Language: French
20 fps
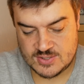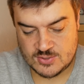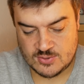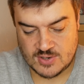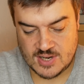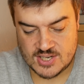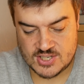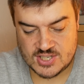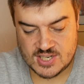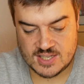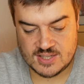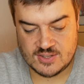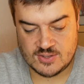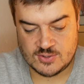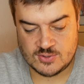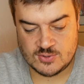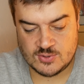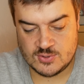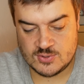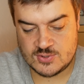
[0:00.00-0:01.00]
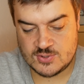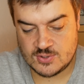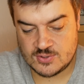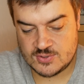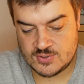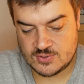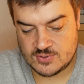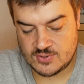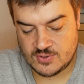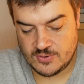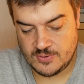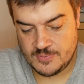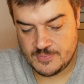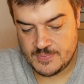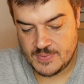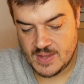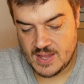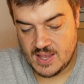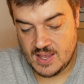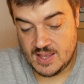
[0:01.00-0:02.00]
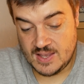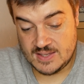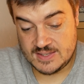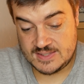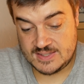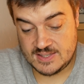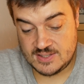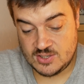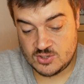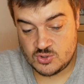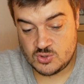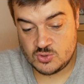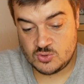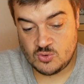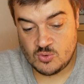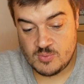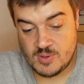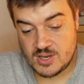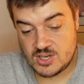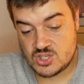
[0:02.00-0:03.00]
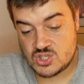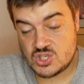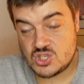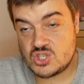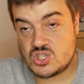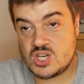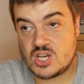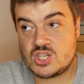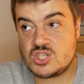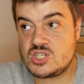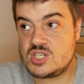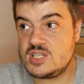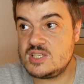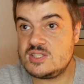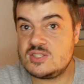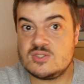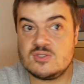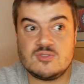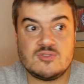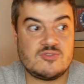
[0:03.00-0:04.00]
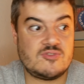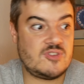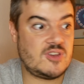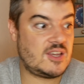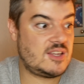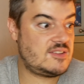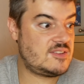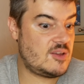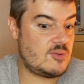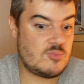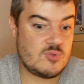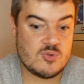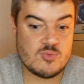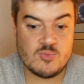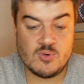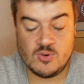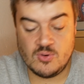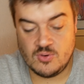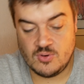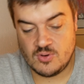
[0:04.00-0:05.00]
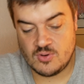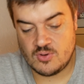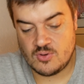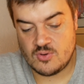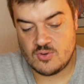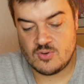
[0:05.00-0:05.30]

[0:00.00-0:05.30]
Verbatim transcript: sur la chaîne de temps en temps. C'est un jeu de combat que j'ai cherché sans véritablement